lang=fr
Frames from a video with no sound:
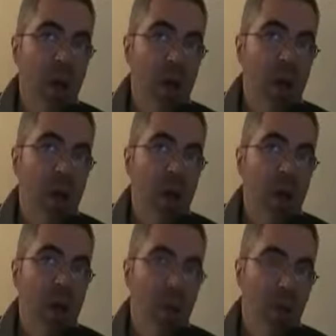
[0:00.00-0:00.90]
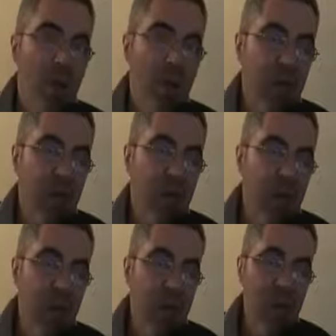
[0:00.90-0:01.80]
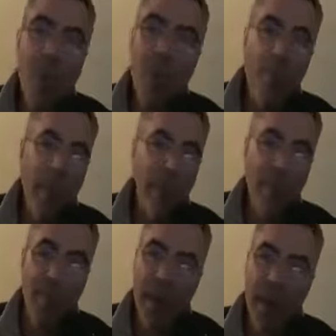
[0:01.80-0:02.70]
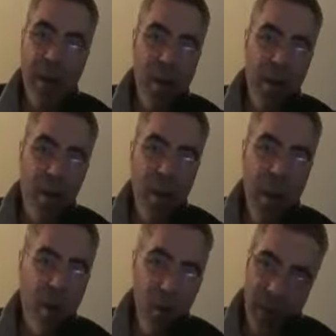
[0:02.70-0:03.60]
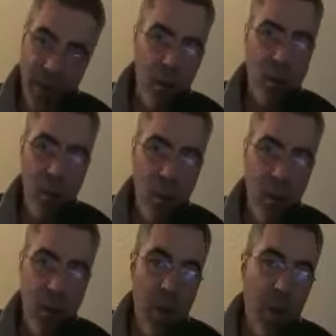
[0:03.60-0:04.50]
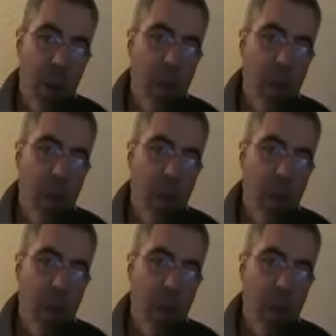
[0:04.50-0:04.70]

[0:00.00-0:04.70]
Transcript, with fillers: euh, ils peuvent s'exprimer sans passer par euh, un comité de censure,